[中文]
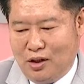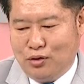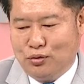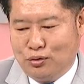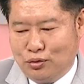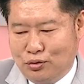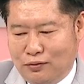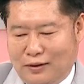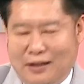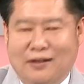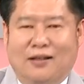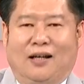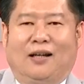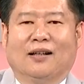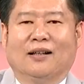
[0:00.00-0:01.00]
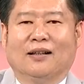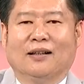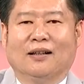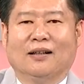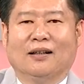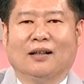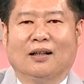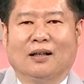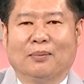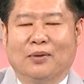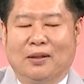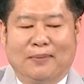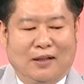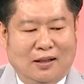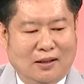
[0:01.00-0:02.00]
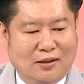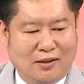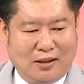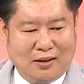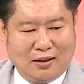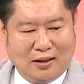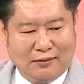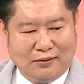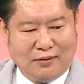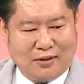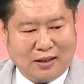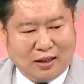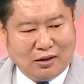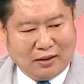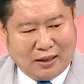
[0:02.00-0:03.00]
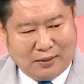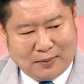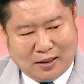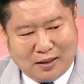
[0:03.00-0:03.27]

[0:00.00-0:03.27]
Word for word: 易如反掌。啊，不要把它想得太复杂哈。来，我